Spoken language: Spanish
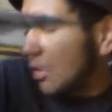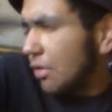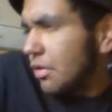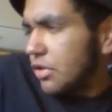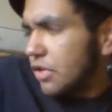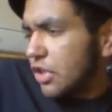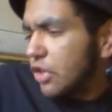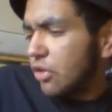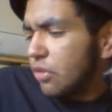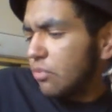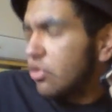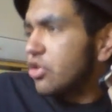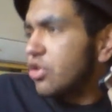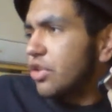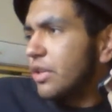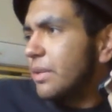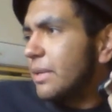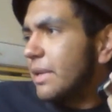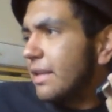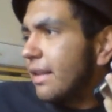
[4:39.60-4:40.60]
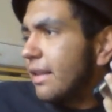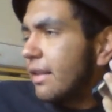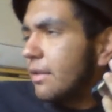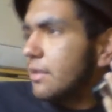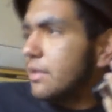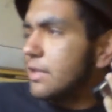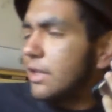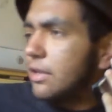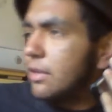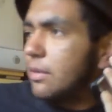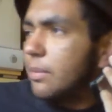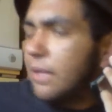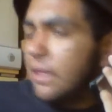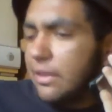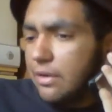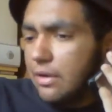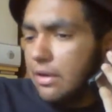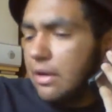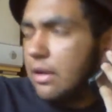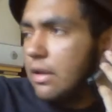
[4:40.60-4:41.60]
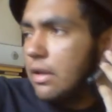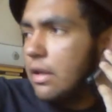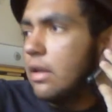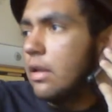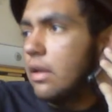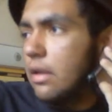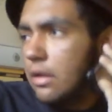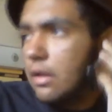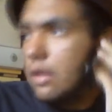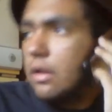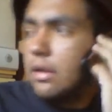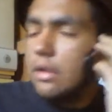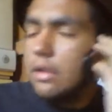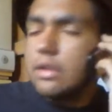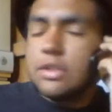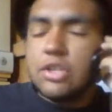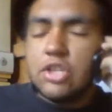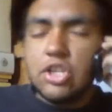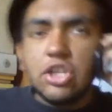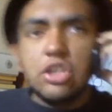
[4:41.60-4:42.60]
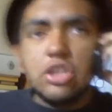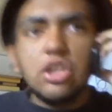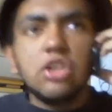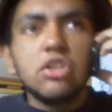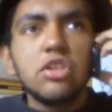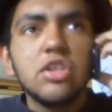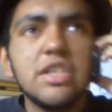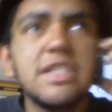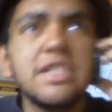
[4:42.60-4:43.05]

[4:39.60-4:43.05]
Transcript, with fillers: lo siento mucho, de verdad. Lo siento, perdón. Sí, y entonces te